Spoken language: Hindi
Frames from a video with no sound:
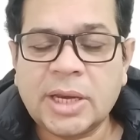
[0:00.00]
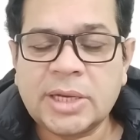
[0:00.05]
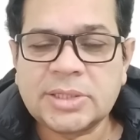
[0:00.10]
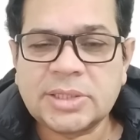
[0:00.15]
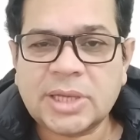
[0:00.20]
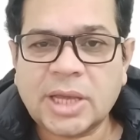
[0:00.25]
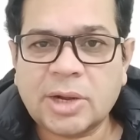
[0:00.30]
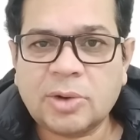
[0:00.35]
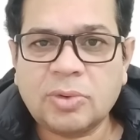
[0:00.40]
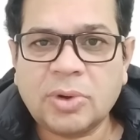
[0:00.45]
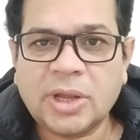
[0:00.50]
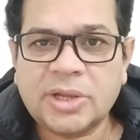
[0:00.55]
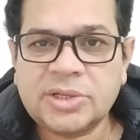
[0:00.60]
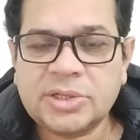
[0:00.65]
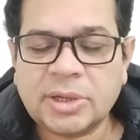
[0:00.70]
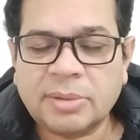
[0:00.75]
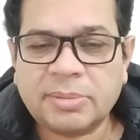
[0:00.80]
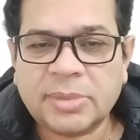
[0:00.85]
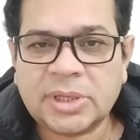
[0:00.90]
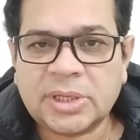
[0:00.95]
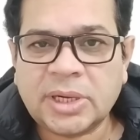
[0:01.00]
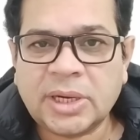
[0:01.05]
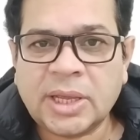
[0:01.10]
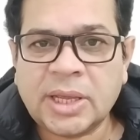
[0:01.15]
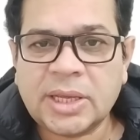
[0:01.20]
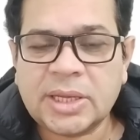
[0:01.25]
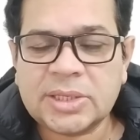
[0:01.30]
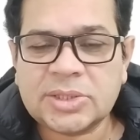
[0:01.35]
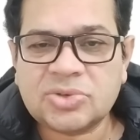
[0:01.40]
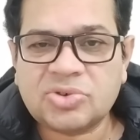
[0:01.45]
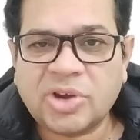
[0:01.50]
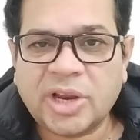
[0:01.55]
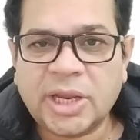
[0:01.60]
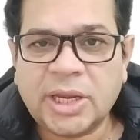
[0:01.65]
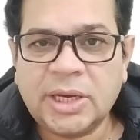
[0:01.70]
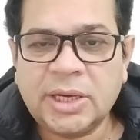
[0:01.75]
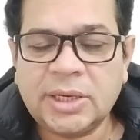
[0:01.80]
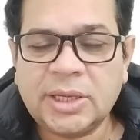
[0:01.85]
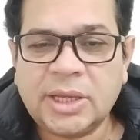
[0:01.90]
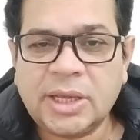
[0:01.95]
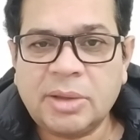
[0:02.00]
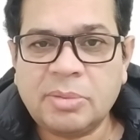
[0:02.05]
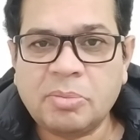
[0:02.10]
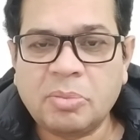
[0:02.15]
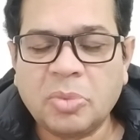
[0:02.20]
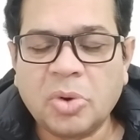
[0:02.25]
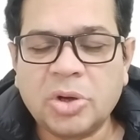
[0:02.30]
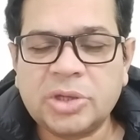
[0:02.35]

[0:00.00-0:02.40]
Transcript: इंसारुल्ला यमन ने इसराइल की